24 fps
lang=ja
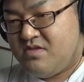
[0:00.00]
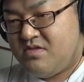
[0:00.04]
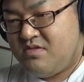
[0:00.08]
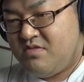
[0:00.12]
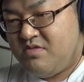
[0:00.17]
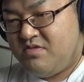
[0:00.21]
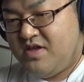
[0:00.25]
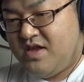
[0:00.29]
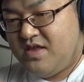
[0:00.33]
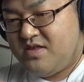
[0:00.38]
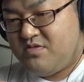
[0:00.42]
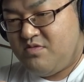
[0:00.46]

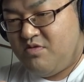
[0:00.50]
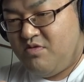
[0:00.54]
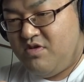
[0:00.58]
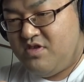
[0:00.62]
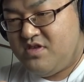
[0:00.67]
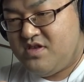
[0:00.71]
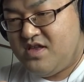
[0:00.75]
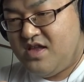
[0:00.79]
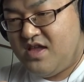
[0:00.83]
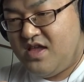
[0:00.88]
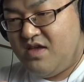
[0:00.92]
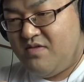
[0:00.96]
とりあえずこい
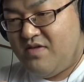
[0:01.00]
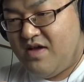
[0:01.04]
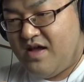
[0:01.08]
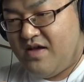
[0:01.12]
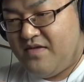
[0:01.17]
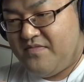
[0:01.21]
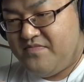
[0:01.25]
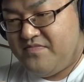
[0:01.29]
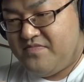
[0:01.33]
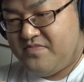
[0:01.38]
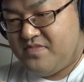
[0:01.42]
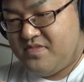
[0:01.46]
つだけ
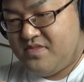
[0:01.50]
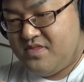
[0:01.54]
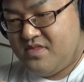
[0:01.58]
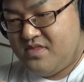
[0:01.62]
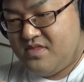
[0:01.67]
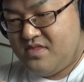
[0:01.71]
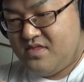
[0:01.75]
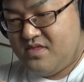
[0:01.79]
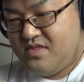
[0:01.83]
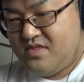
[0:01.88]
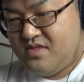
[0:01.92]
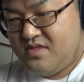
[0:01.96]
は
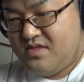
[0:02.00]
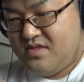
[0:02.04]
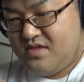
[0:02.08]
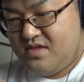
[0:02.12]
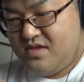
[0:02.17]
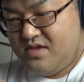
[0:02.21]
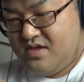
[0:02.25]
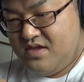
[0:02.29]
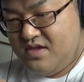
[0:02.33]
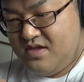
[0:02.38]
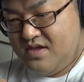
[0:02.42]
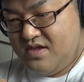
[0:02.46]

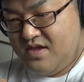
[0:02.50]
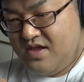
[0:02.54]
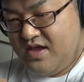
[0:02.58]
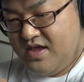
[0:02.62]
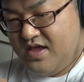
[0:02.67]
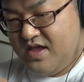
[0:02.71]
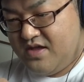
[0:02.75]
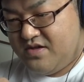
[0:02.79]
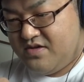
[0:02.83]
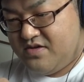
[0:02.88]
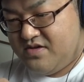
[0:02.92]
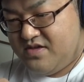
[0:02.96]

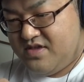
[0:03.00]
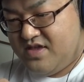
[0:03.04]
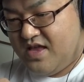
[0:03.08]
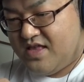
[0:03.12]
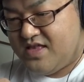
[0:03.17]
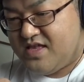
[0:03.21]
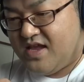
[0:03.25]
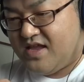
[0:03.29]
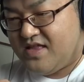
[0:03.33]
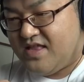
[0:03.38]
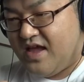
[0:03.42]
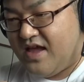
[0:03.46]
早く
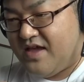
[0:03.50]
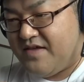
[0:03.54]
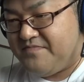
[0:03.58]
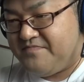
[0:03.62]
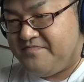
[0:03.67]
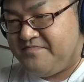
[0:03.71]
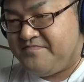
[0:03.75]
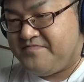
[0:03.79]
やっつけたい。